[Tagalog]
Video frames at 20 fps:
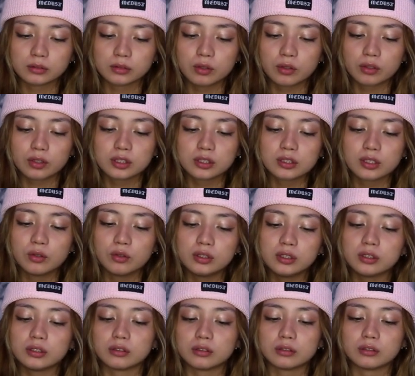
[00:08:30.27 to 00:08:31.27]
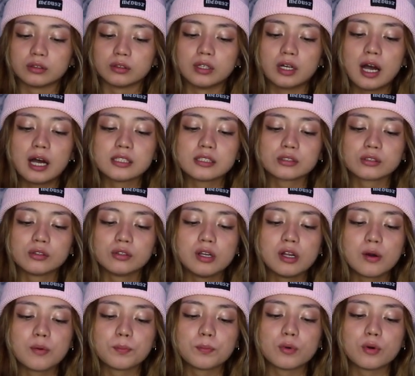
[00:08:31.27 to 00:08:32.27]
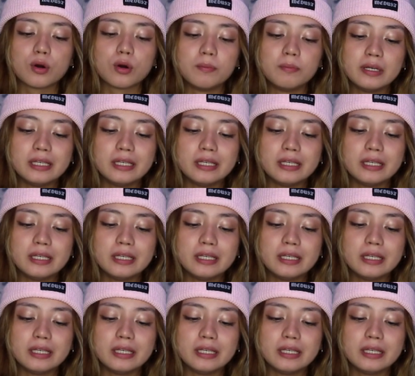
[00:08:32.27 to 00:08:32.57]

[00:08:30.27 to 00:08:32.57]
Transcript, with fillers: Okay siya ulit to. Ask ko lang po,